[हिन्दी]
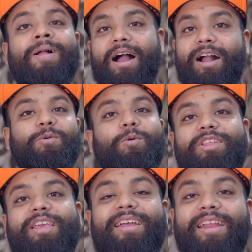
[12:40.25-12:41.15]
अगर वो
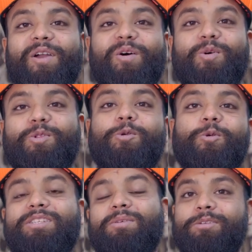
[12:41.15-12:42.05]
देख रहे हो तो
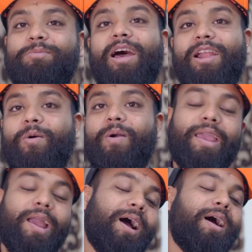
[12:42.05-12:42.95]
उनको समझ में आ रहा होगा
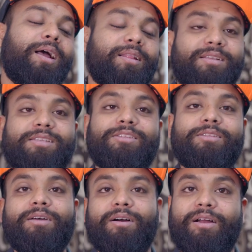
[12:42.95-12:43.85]
कि हाँ दिस इज़
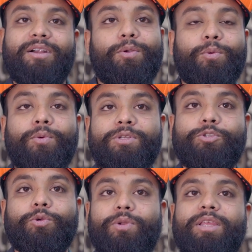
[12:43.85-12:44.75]
ट्रू
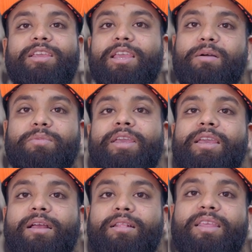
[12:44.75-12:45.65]
स्टोरी कि हम ये
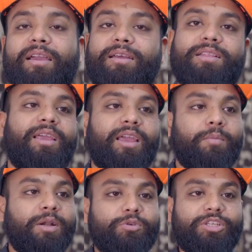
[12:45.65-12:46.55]
गलतियाँ करते हैं
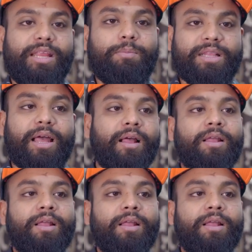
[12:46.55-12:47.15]
बट मुझे नहीं पता